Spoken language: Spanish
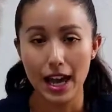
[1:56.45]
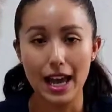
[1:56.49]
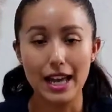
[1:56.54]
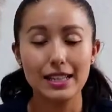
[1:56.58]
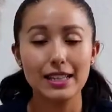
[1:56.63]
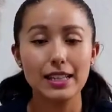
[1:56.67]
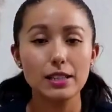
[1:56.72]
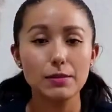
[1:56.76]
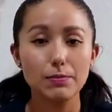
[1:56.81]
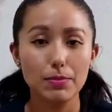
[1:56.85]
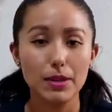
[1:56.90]

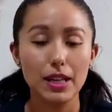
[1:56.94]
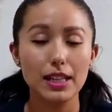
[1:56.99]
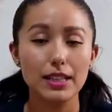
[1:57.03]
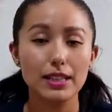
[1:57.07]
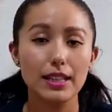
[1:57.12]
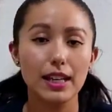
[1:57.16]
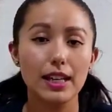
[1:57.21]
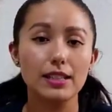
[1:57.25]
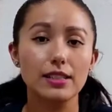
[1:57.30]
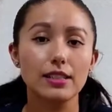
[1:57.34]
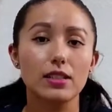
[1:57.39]
Esas
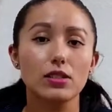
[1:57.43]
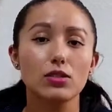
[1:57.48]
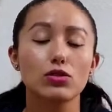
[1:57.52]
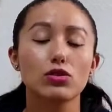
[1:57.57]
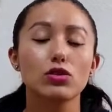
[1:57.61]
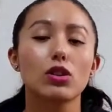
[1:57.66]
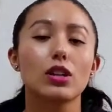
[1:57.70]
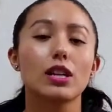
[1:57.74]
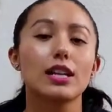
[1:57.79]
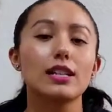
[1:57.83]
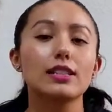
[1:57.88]
plantas
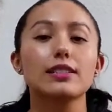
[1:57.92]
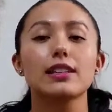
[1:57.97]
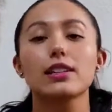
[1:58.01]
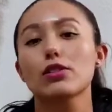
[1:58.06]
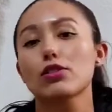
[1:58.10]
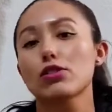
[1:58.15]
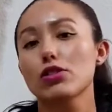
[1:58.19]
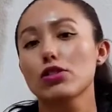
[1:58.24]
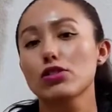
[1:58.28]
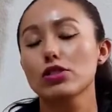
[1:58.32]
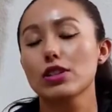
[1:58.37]
son las
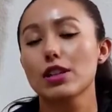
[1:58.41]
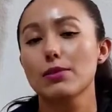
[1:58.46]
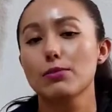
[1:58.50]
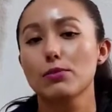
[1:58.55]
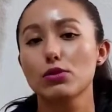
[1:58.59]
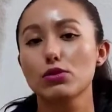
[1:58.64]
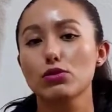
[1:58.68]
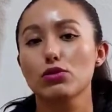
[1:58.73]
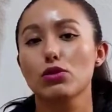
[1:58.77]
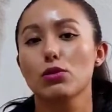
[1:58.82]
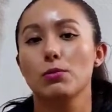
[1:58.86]
que
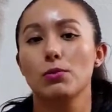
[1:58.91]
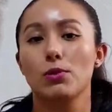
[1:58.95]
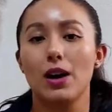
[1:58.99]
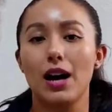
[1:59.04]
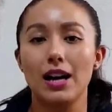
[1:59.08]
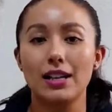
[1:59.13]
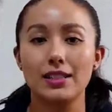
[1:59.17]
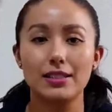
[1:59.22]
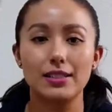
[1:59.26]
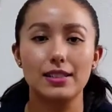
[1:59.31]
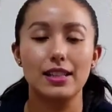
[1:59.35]
conocemos como
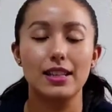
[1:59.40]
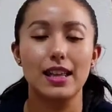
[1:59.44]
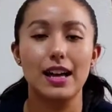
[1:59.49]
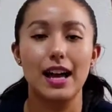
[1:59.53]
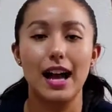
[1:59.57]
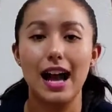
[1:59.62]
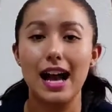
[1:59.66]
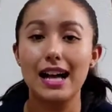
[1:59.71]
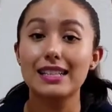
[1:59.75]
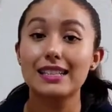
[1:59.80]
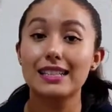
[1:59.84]

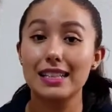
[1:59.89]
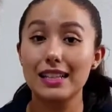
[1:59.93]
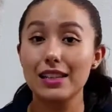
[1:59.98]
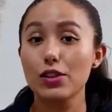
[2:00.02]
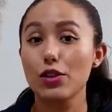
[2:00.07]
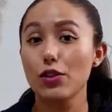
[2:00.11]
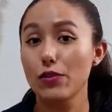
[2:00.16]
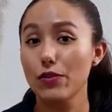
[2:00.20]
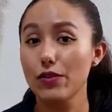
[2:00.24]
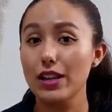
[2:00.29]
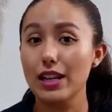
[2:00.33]

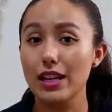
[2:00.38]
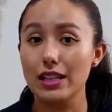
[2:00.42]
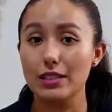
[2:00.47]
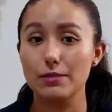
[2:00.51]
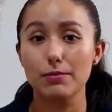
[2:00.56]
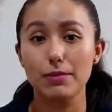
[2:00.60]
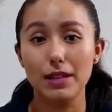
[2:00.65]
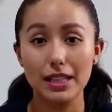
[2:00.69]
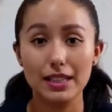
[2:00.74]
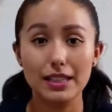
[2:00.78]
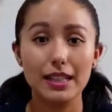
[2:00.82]

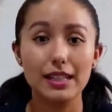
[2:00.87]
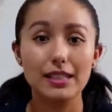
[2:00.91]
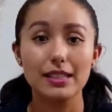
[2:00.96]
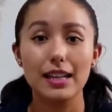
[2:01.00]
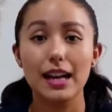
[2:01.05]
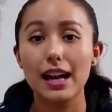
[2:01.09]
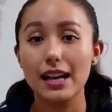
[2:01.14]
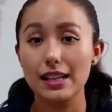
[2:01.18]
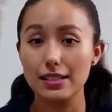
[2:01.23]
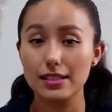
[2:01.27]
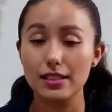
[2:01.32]
acidófilas,
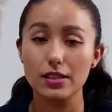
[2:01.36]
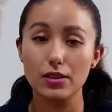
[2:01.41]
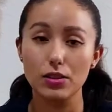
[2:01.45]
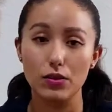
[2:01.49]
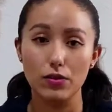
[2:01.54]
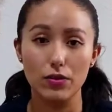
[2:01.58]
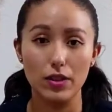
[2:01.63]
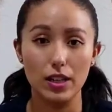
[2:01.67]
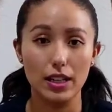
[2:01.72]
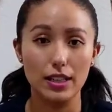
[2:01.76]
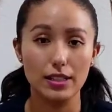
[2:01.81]
plantas
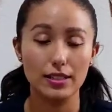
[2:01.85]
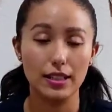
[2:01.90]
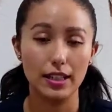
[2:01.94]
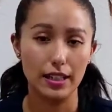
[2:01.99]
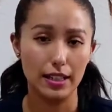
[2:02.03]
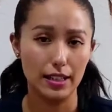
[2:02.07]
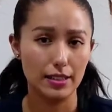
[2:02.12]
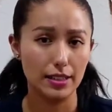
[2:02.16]
acidófilas, que